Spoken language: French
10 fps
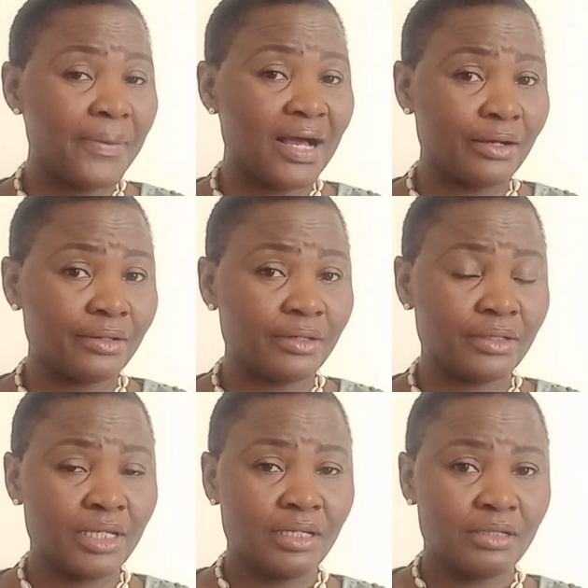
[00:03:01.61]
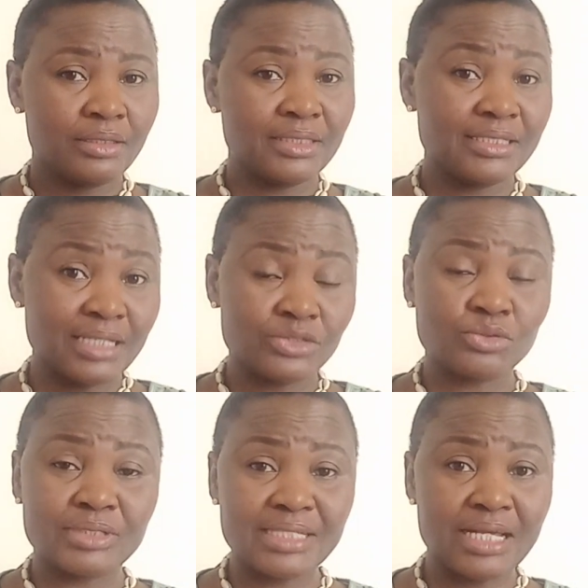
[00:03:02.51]
par des
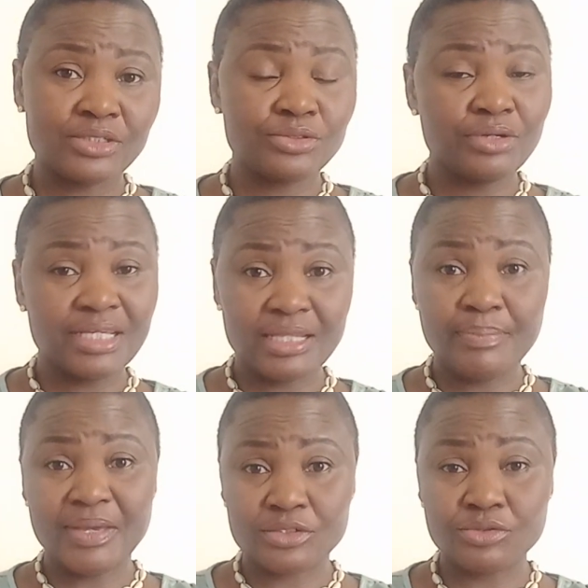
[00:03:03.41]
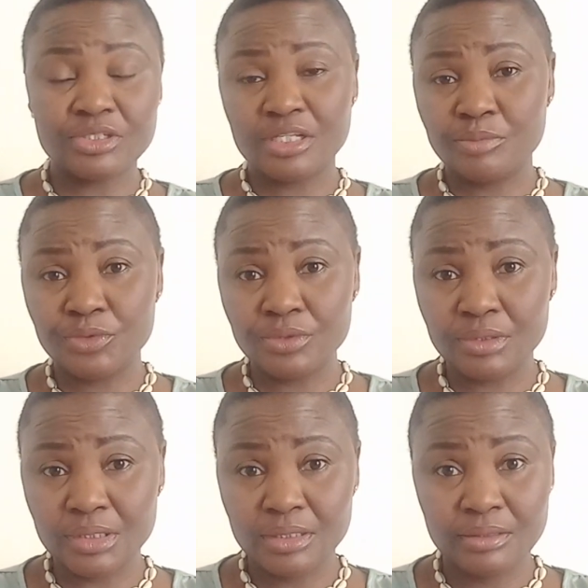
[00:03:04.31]
associations et des personnes
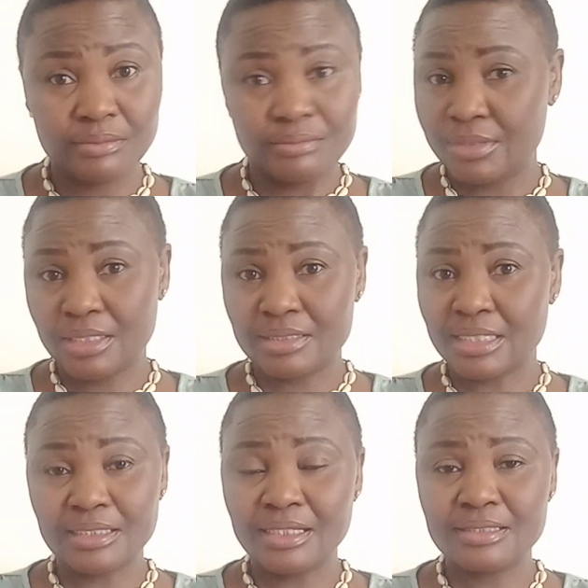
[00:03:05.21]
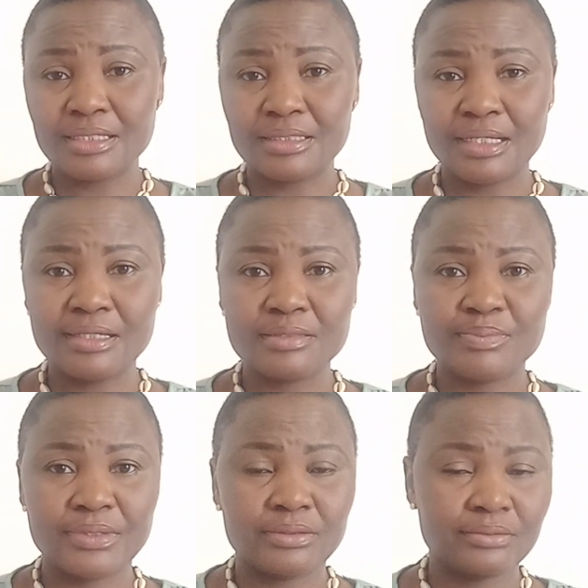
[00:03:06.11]
démunies. Mais ça ne les intéresse
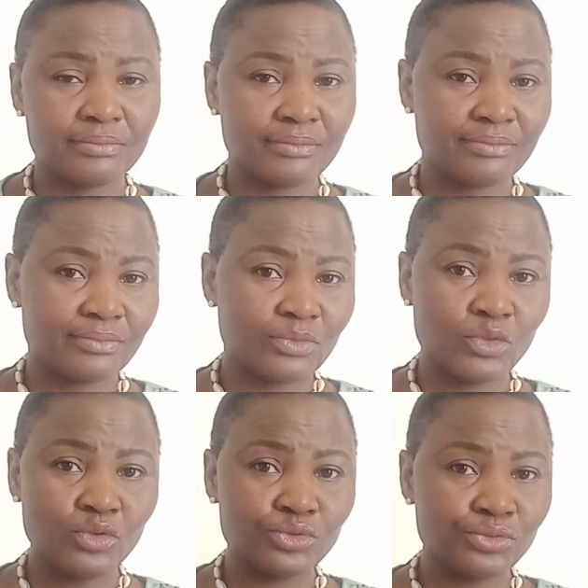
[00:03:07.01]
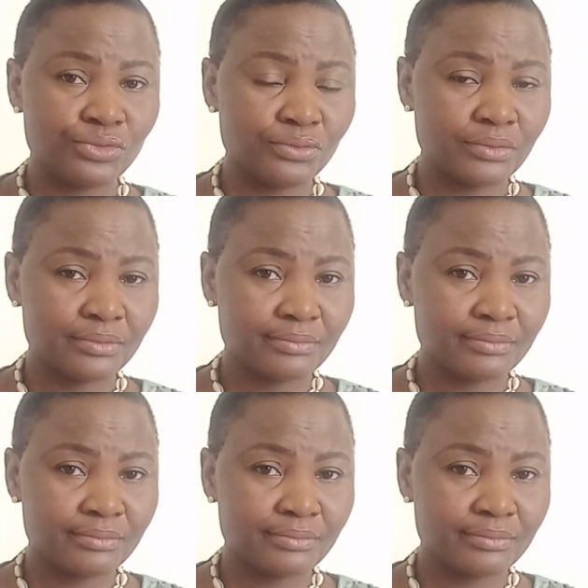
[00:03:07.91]
pas. Non, du tout.